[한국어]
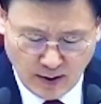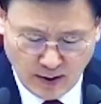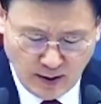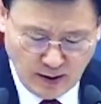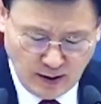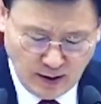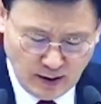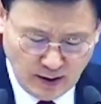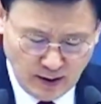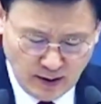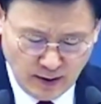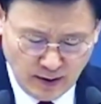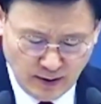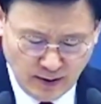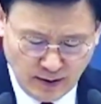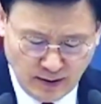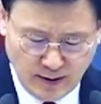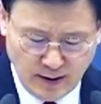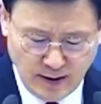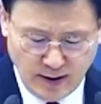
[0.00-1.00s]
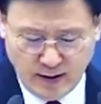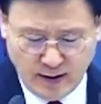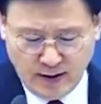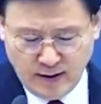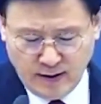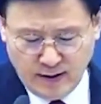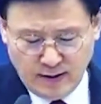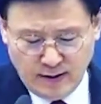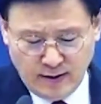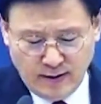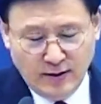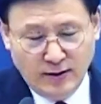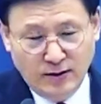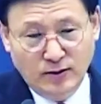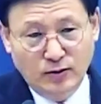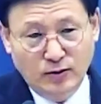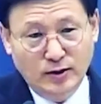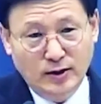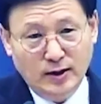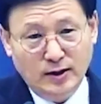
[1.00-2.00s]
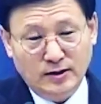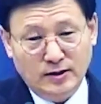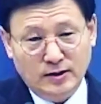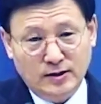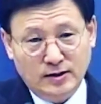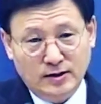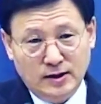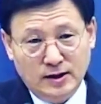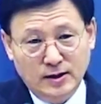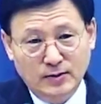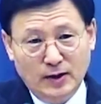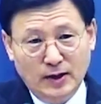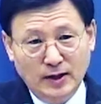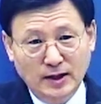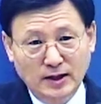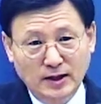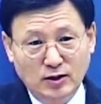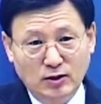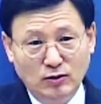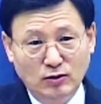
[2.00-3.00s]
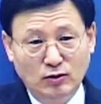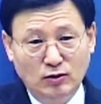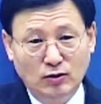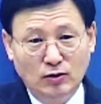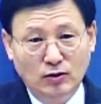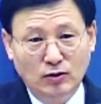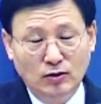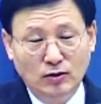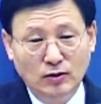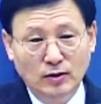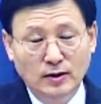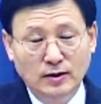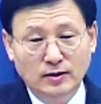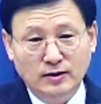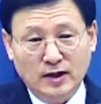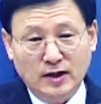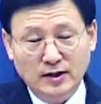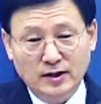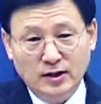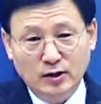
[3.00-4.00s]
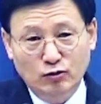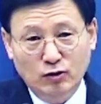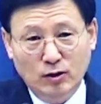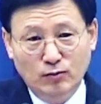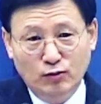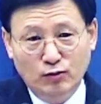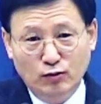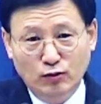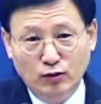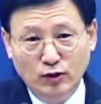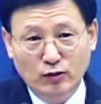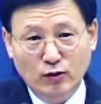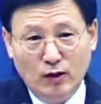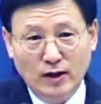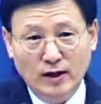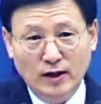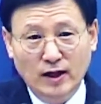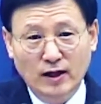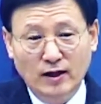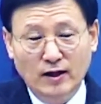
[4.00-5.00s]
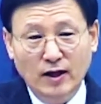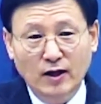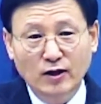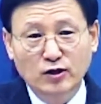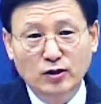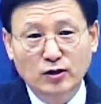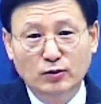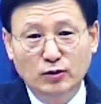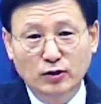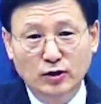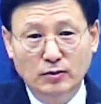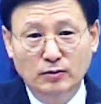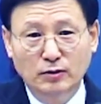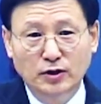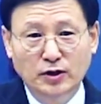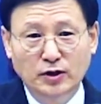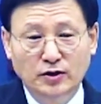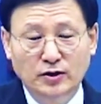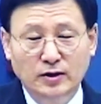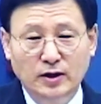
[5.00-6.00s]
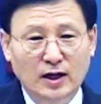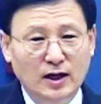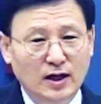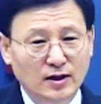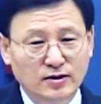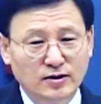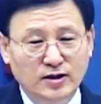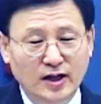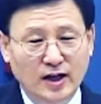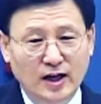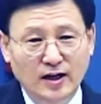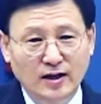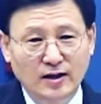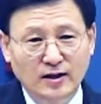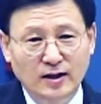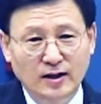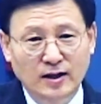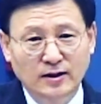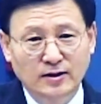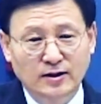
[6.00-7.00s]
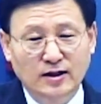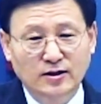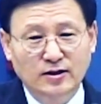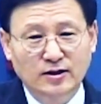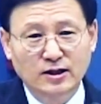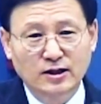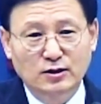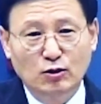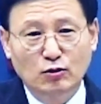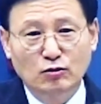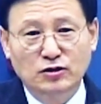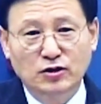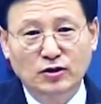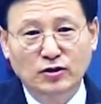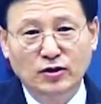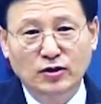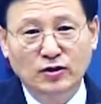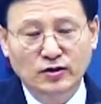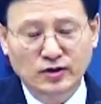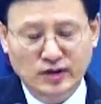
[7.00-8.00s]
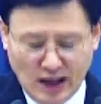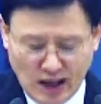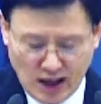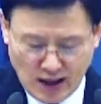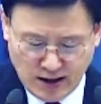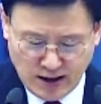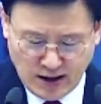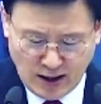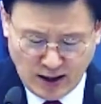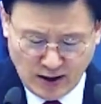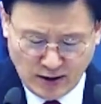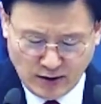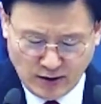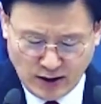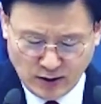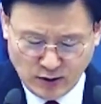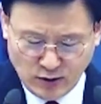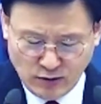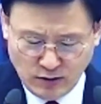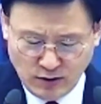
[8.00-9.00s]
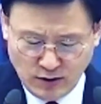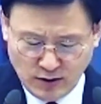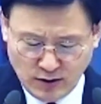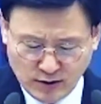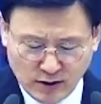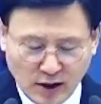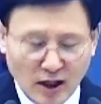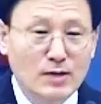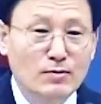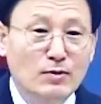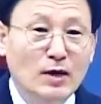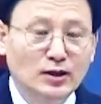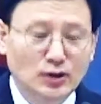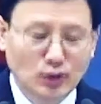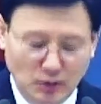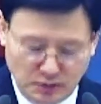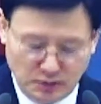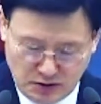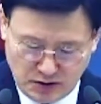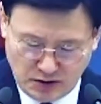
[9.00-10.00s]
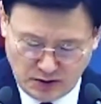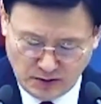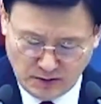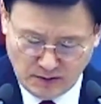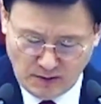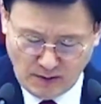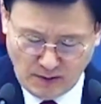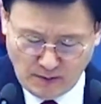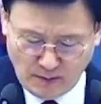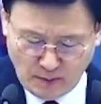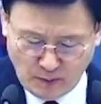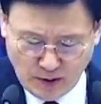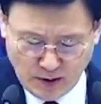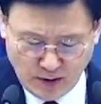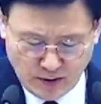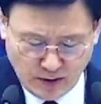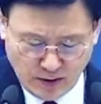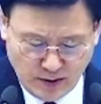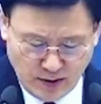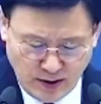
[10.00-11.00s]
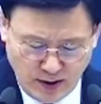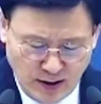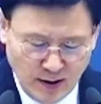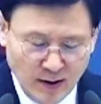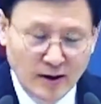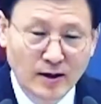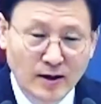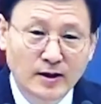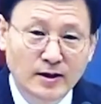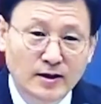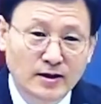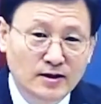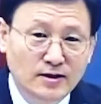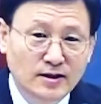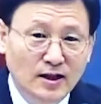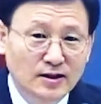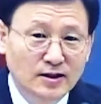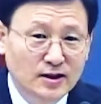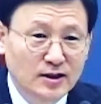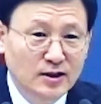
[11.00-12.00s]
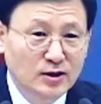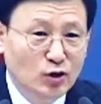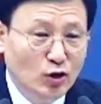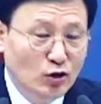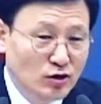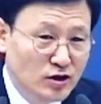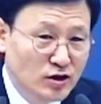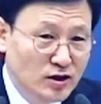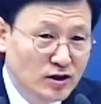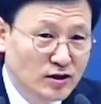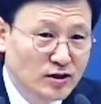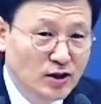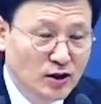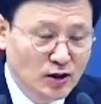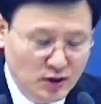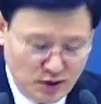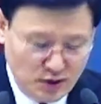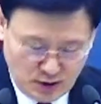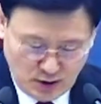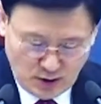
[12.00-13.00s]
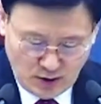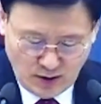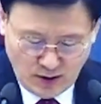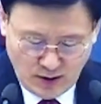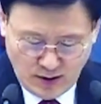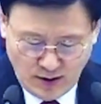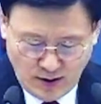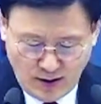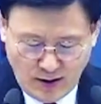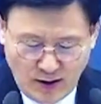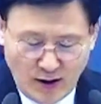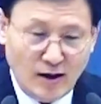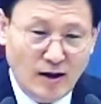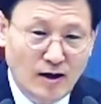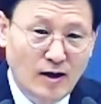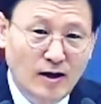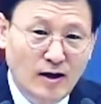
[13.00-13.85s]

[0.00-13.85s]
어, 이렇게 우리가 집안에서도 자식과 부모의 관계가 깨져버리면 아, 재앙이야. 자식이 속썩여. 재앙이야 이건 아주. 살 맛이 없어. 그런데 이 자식이 정신을 차렸어. 아